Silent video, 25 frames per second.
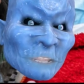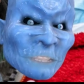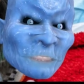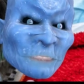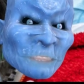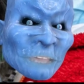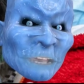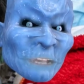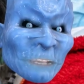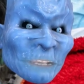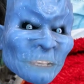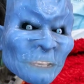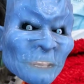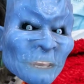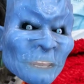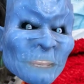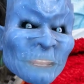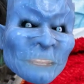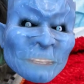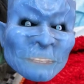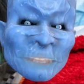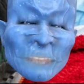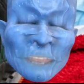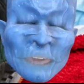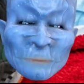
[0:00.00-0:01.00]
tanggal
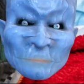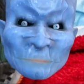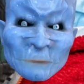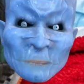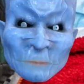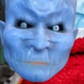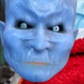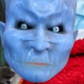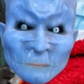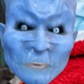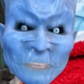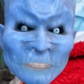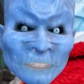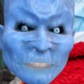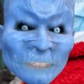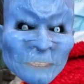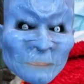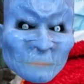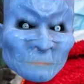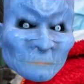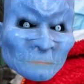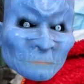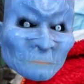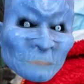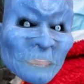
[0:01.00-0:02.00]

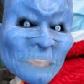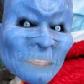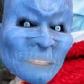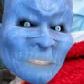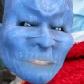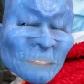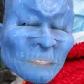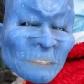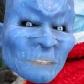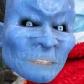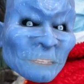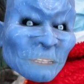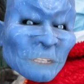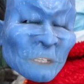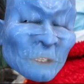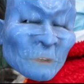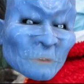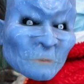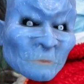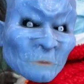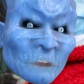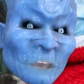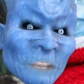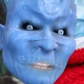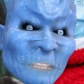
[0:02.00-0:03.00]
18 Mei
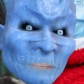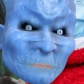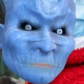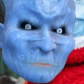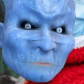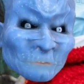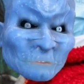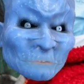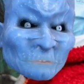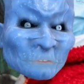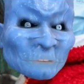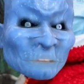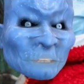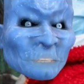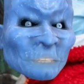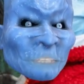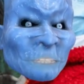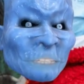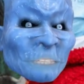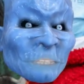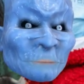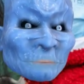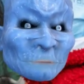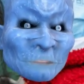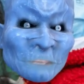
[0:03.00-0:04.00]

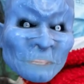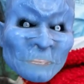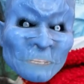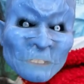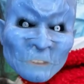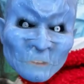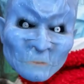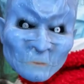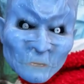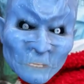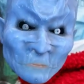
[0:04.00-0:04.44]
2000, 2020.